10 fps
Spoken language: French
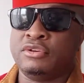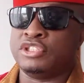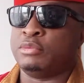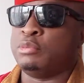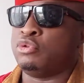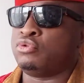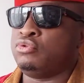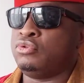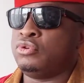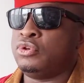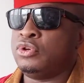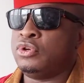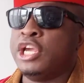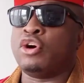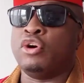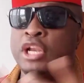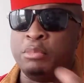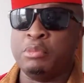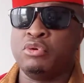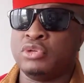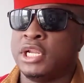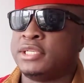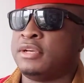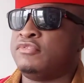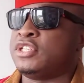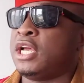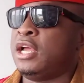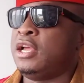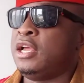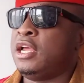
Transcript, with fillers: que j'aimais beaucoup et qu'on aimait beaucoup dans les sans-visa,